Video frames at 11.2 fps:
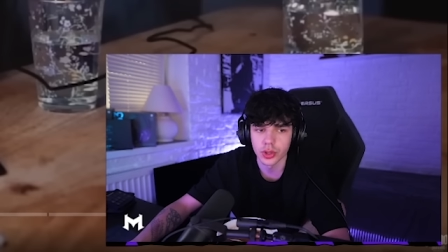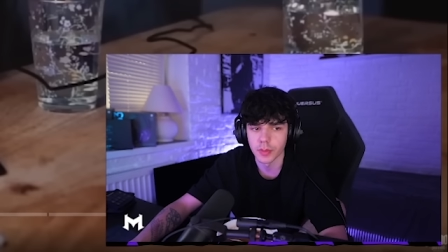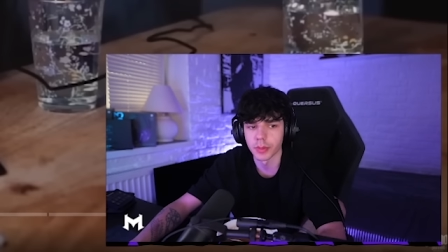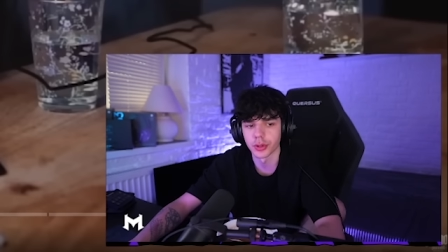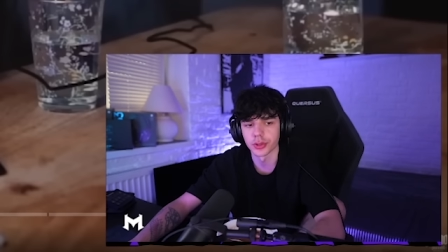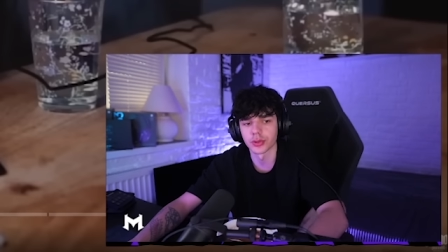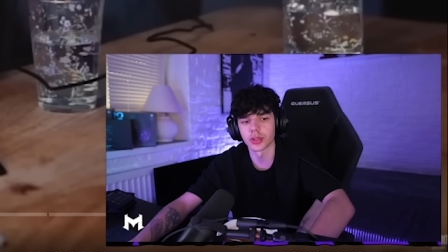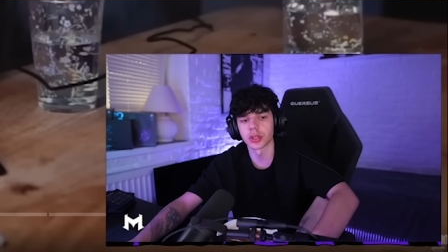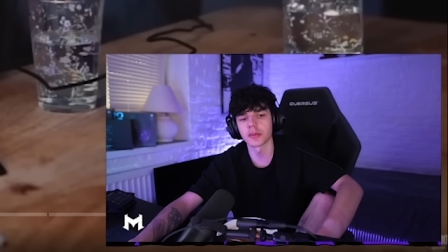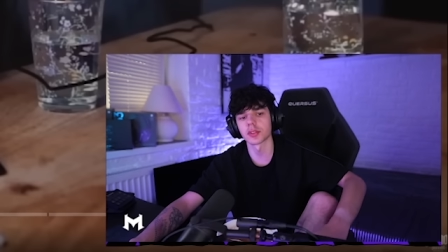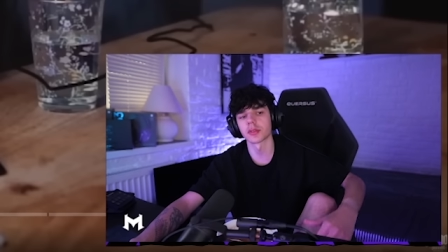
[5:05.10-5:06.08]
po prostu, co
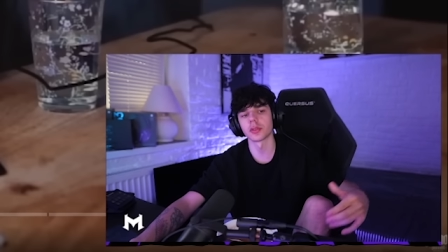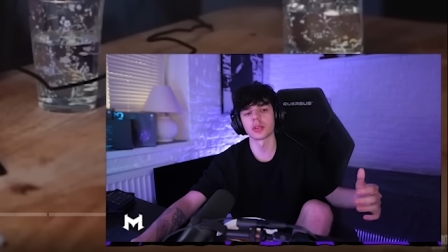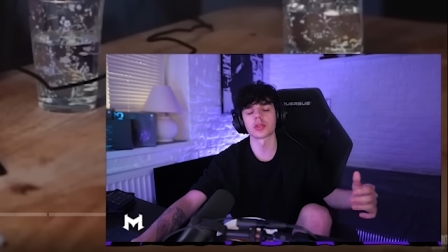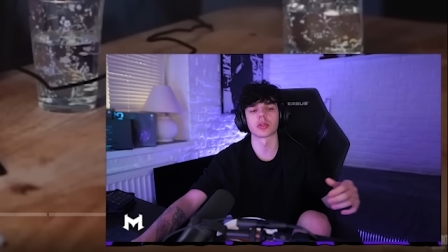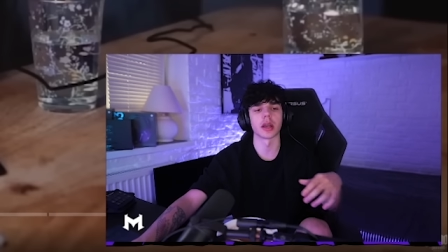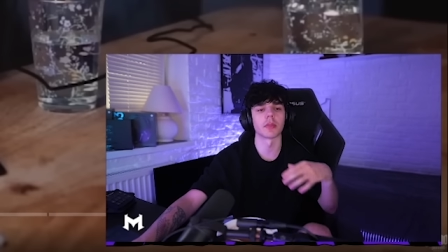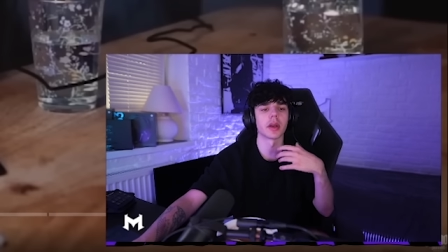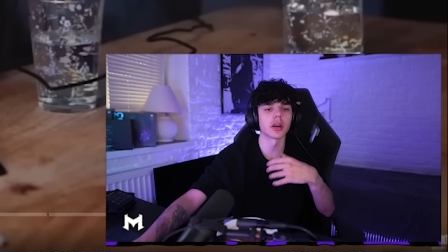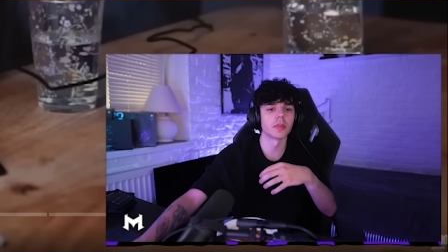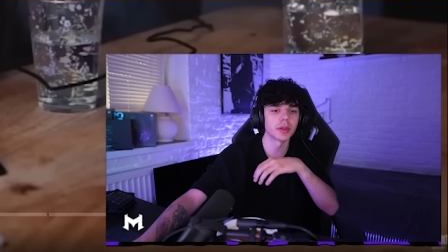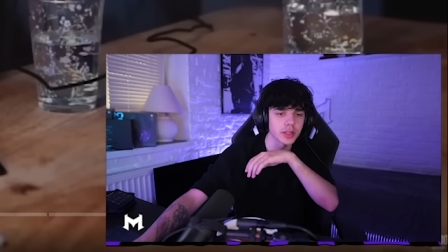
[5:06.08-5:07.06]
one widzą w Juli Żugaj? Bo ja
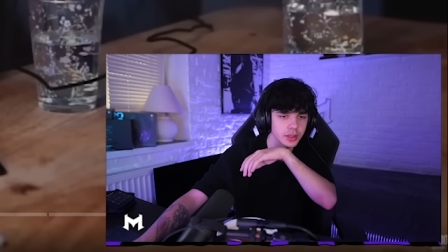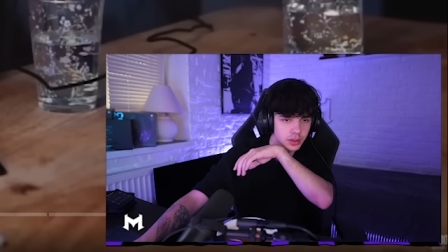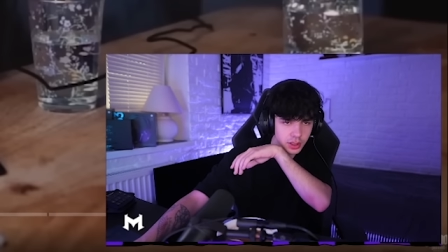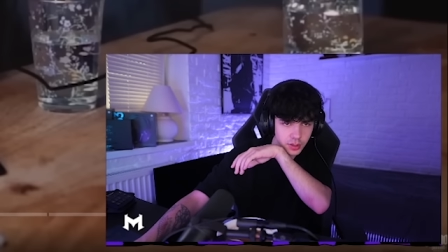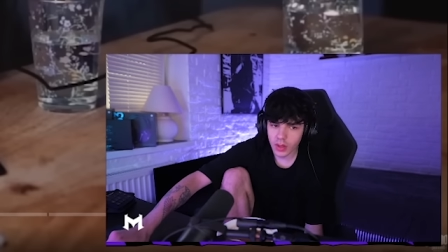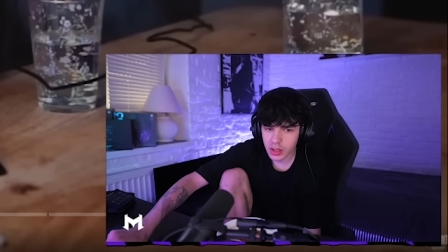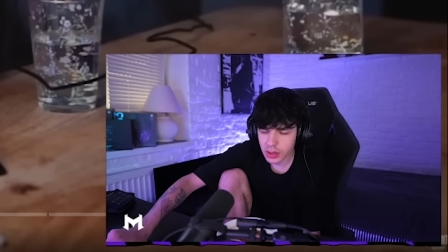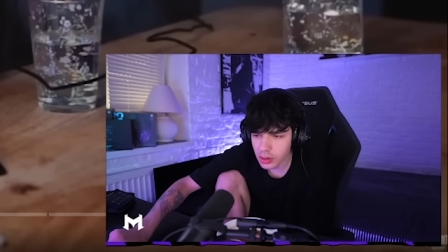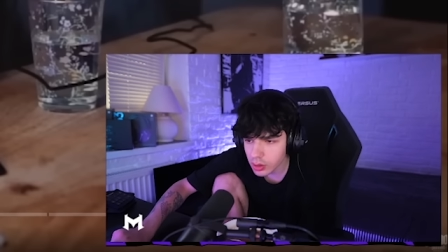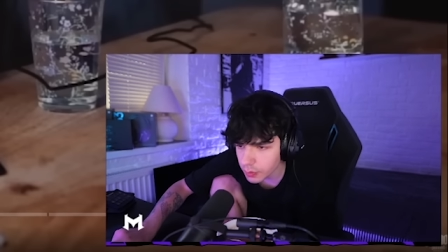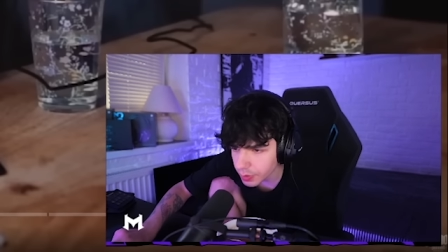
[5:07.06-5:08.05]
kompletnie tego nie kminię.
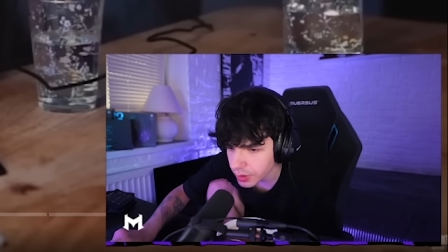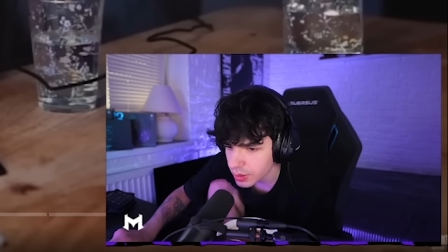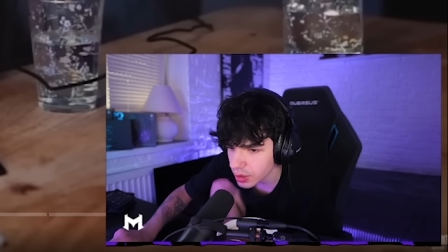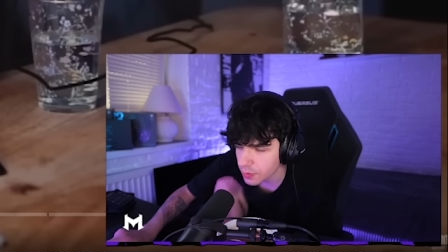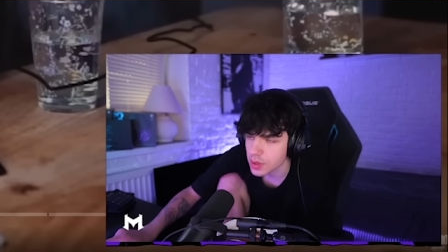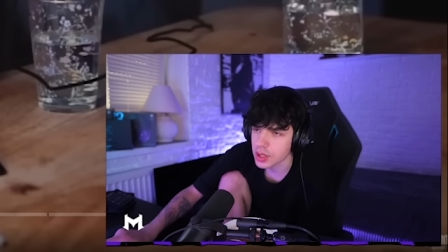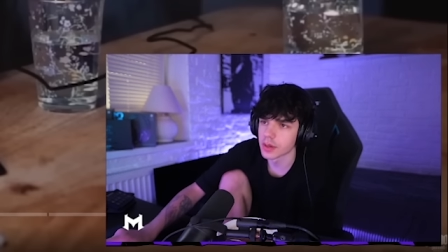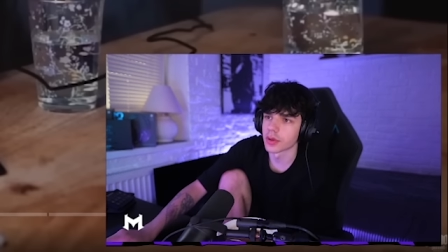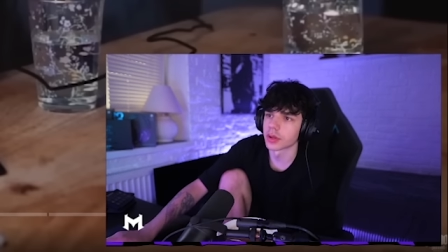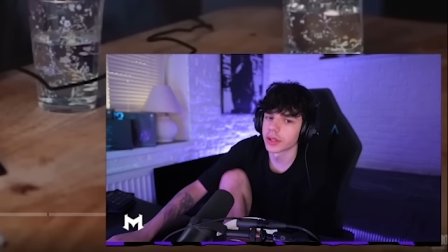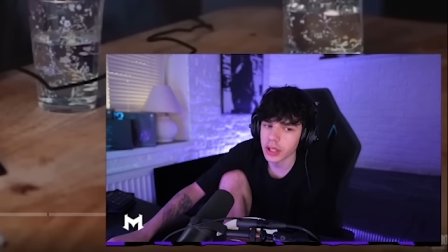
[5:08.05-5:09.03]
Tego kompletnie nie kminię,
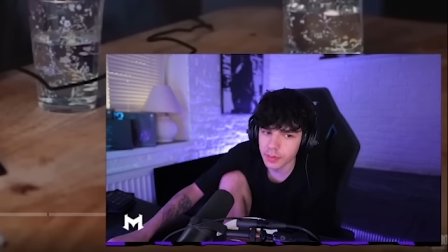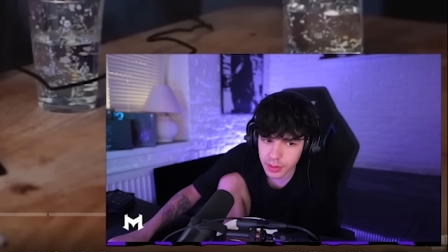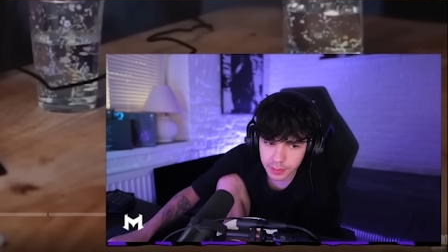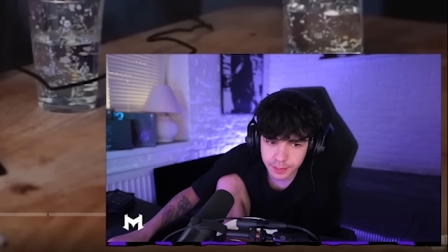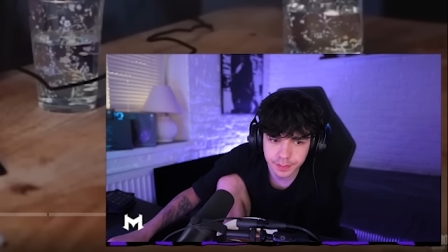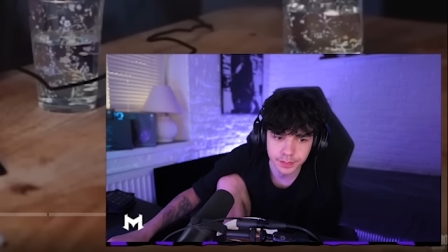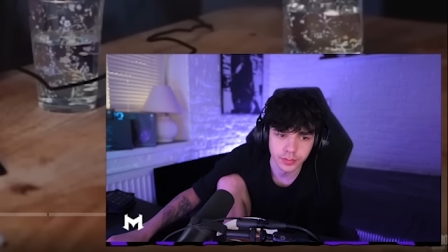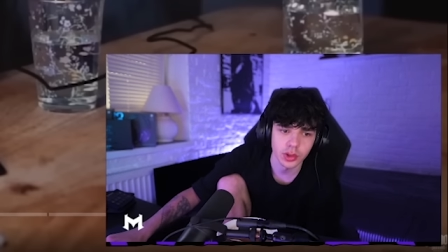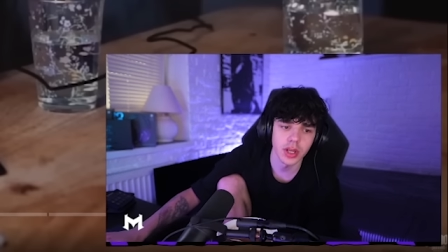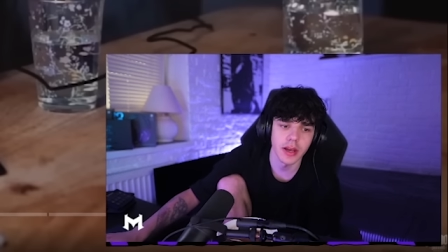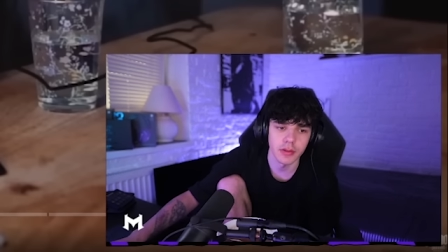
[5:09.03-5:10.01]
bo ona jakby... No
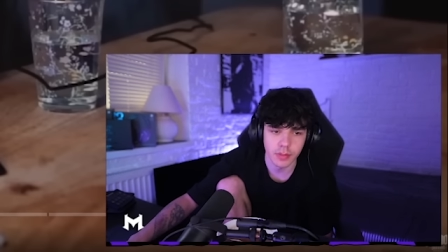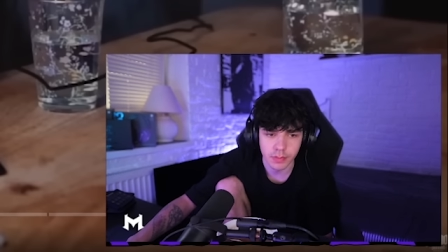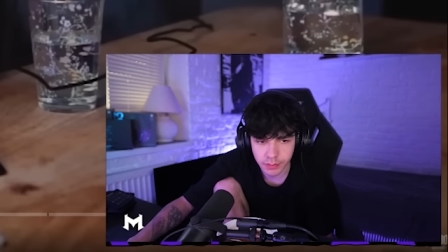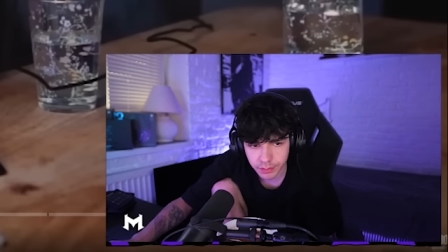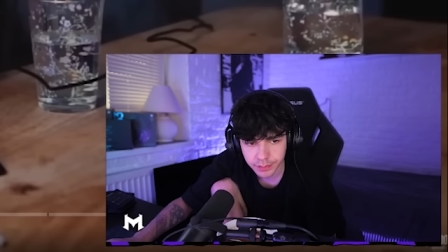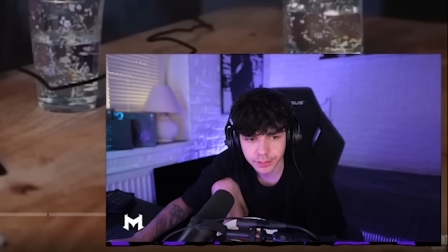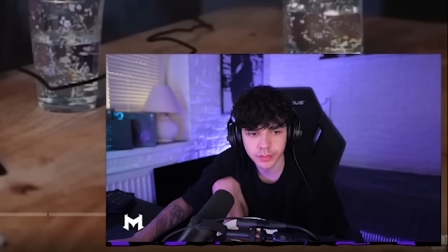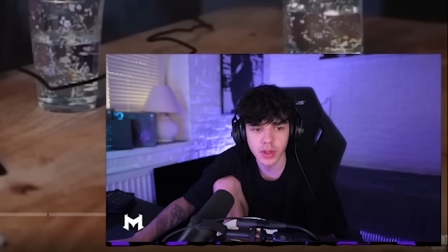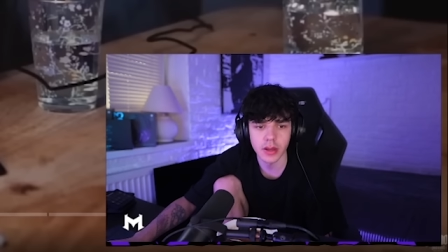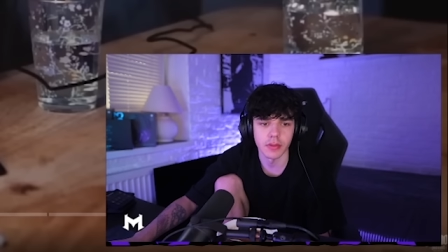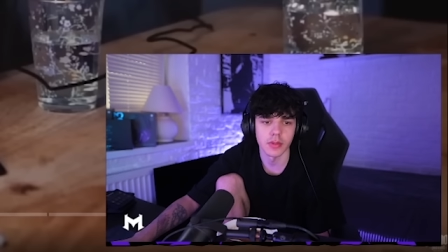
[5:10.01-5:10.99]
nie wiem.
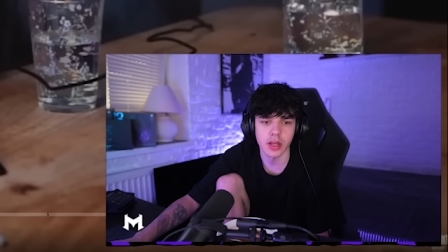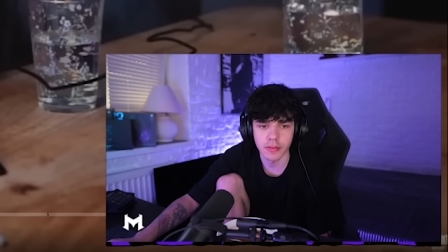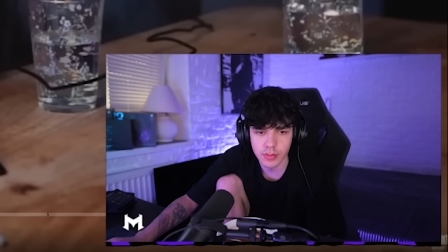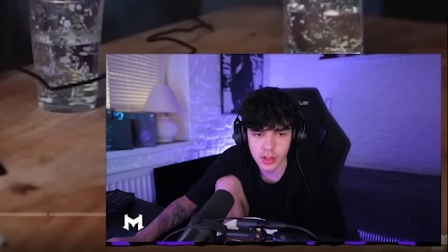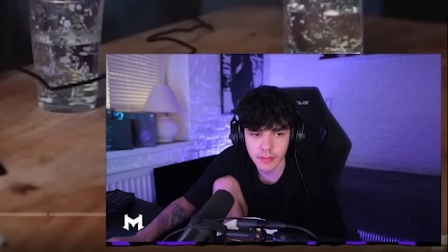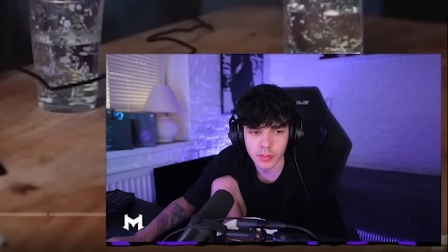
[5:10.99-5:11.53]
Nie wiem, nie wiem, nie wiem.